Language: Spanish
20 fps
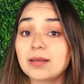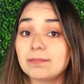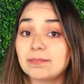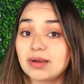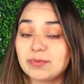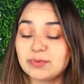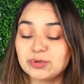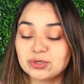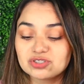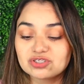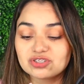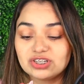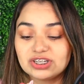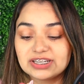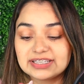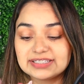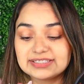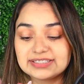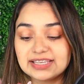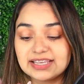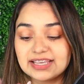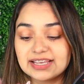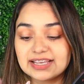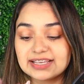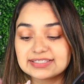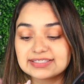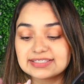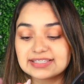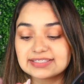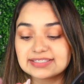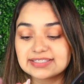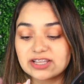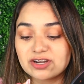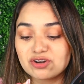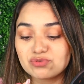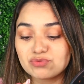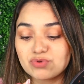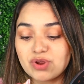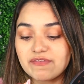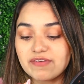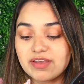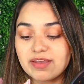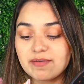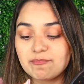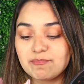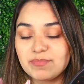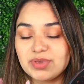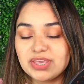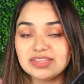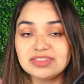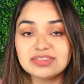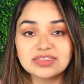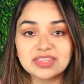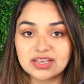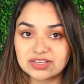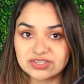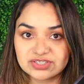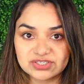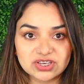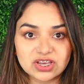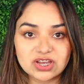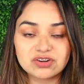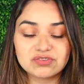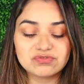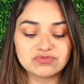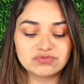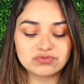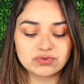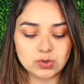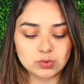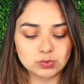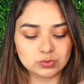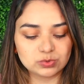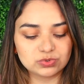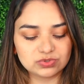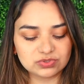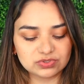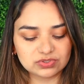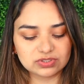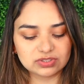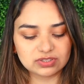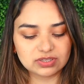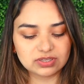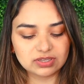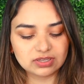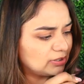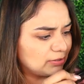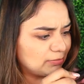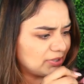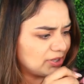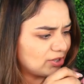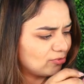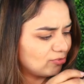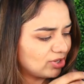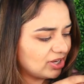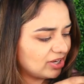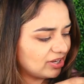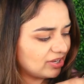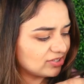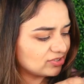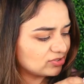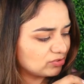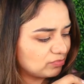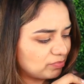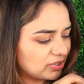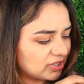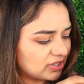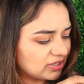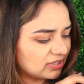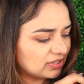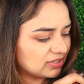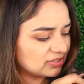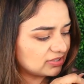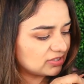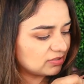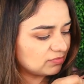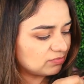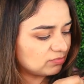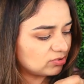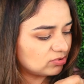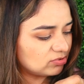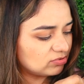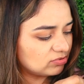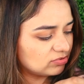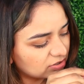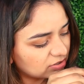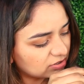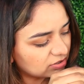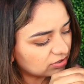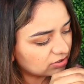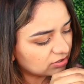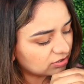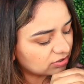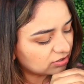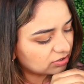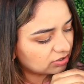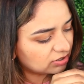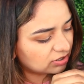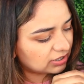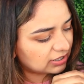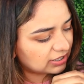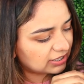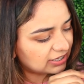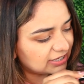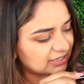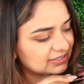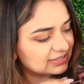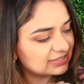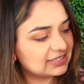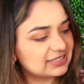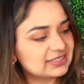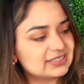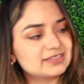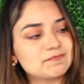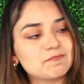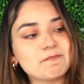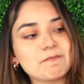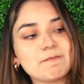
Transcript: Vámonos con el que sigue, que es el 09 Vintage Rose. También huele súper riquísimo. Este es